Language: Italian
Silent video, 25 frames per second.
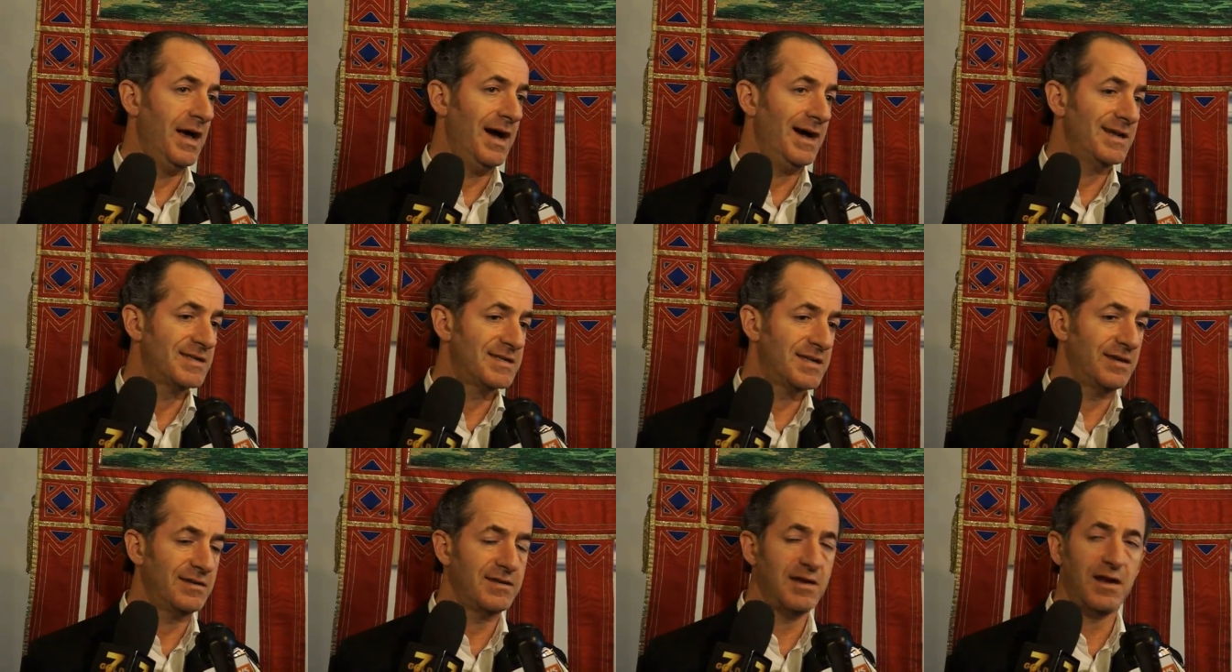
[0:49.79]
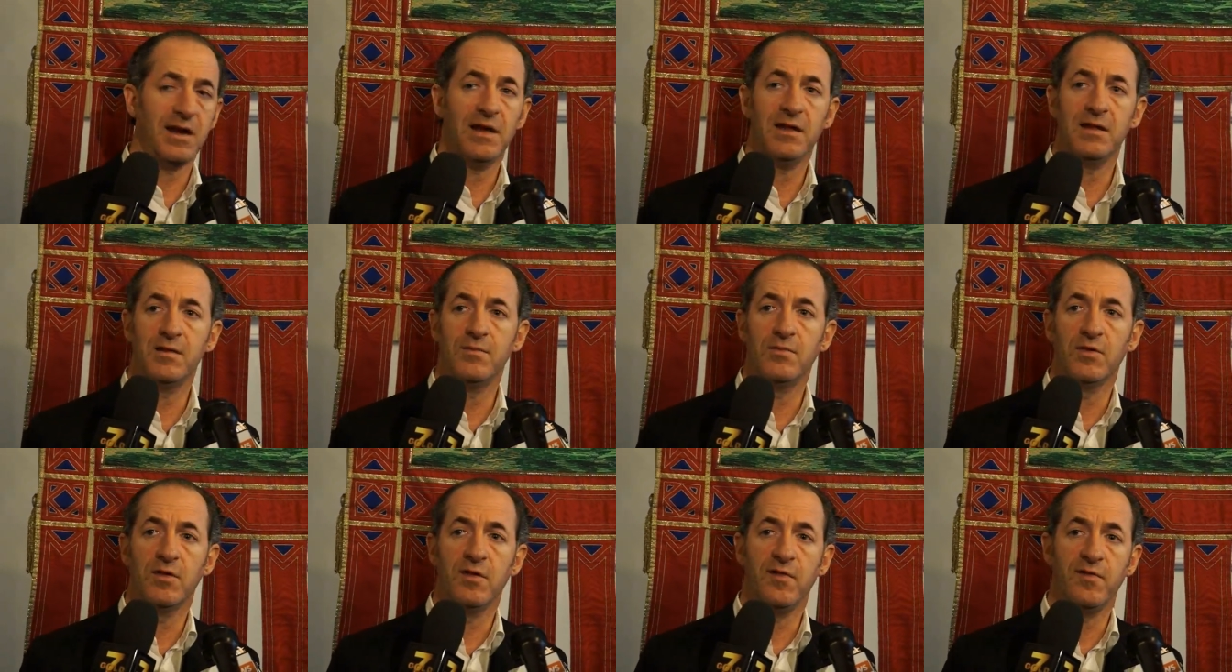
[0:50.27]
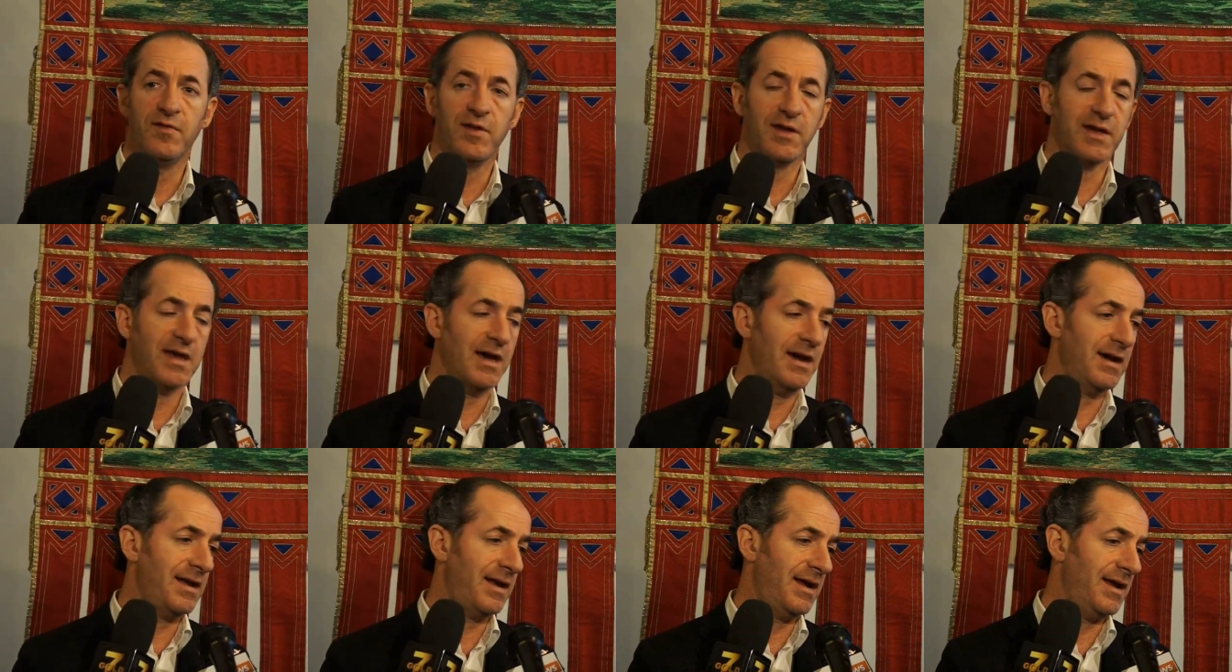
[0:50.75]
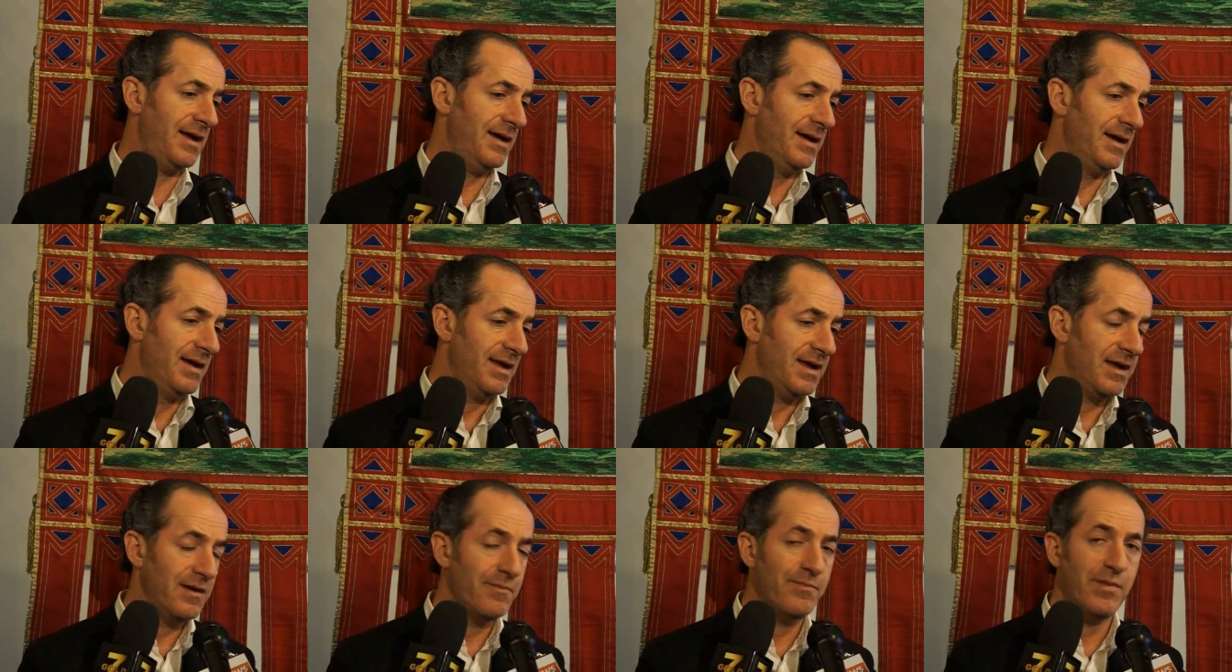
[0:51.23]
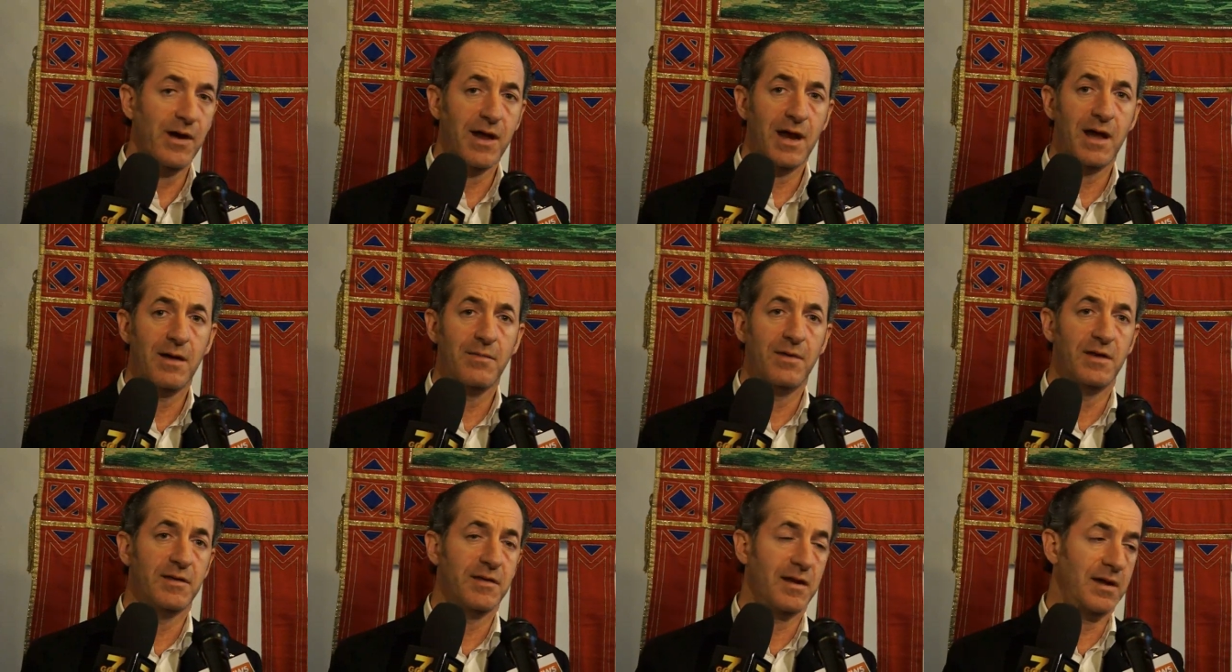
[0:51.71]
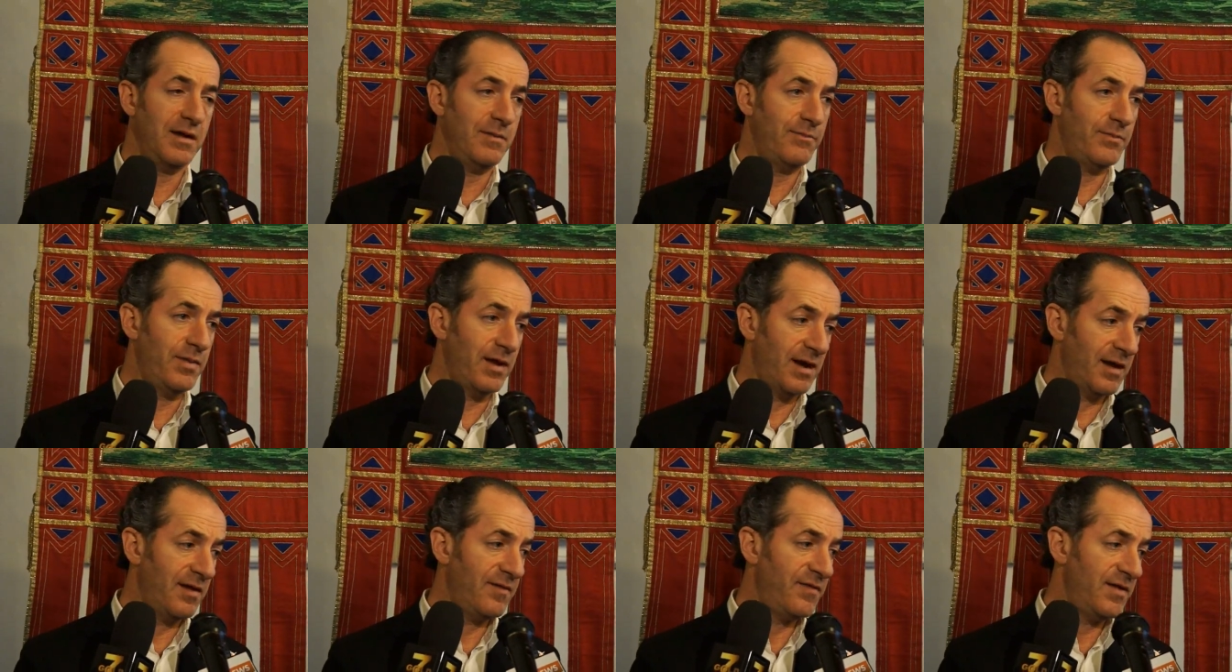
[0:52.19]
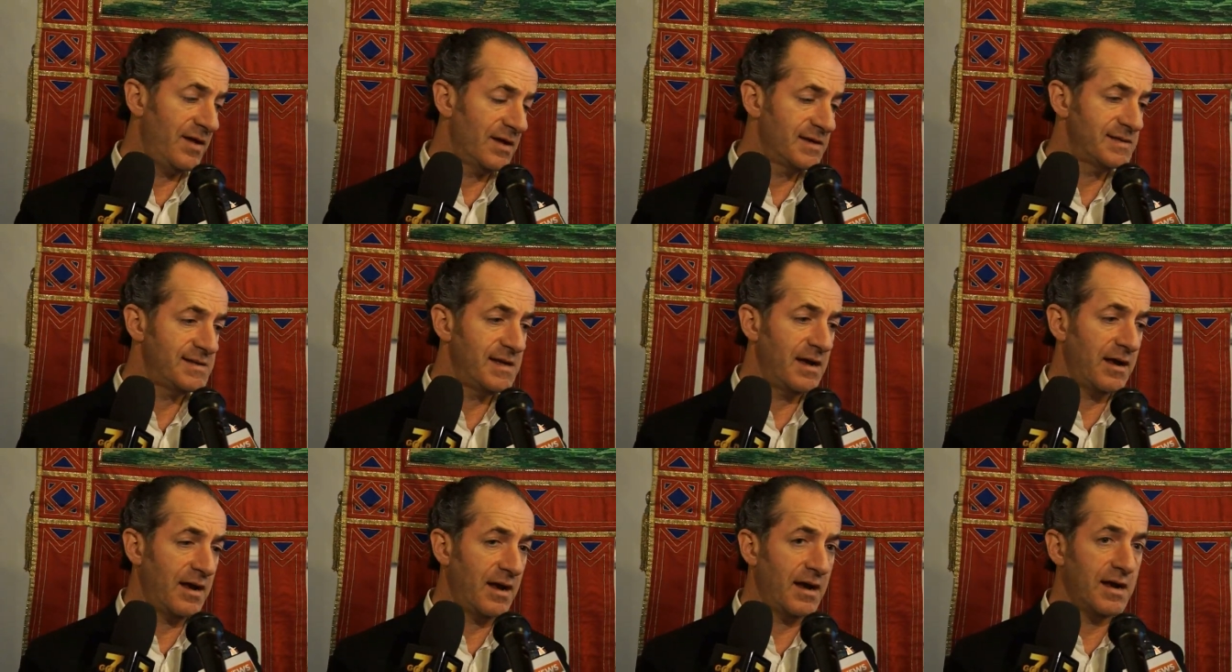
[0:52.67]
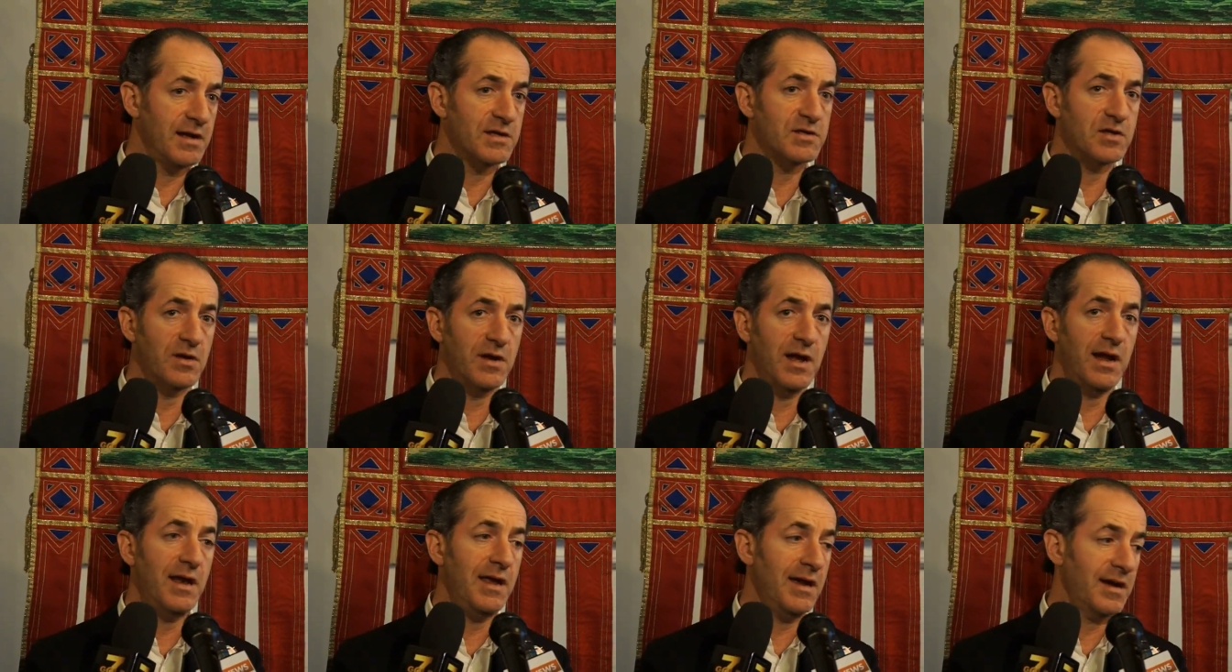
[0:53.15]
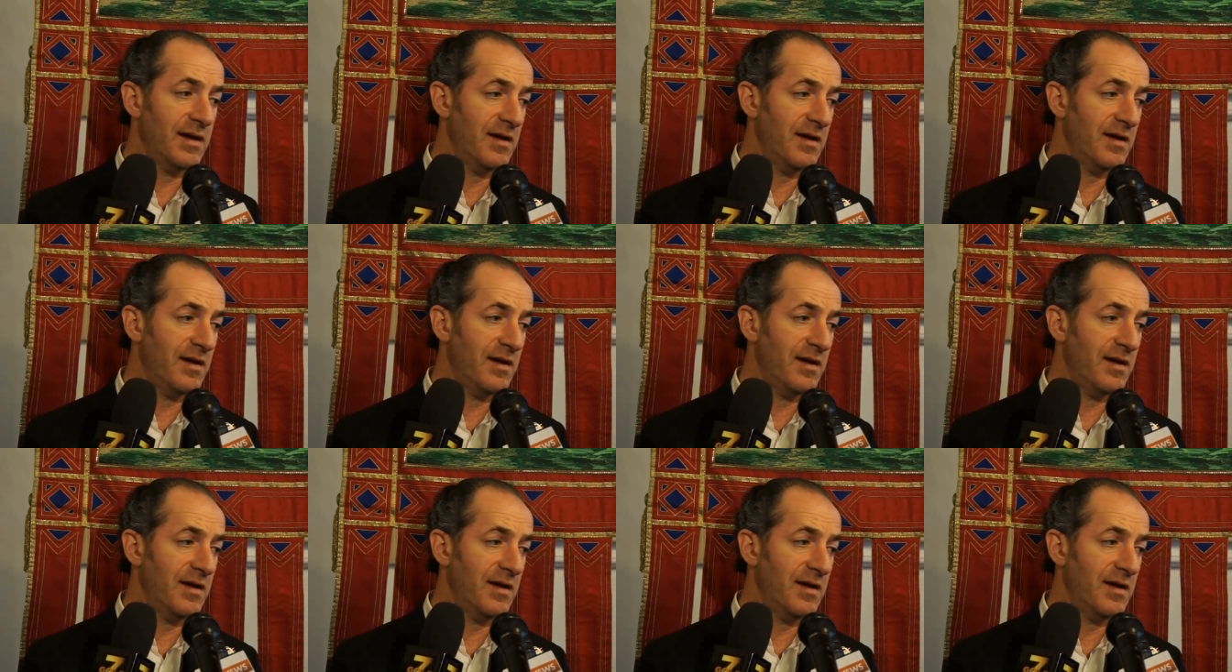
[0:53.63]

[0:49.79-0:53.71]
accetterà di modificare i parametri per le finanziarie regionali,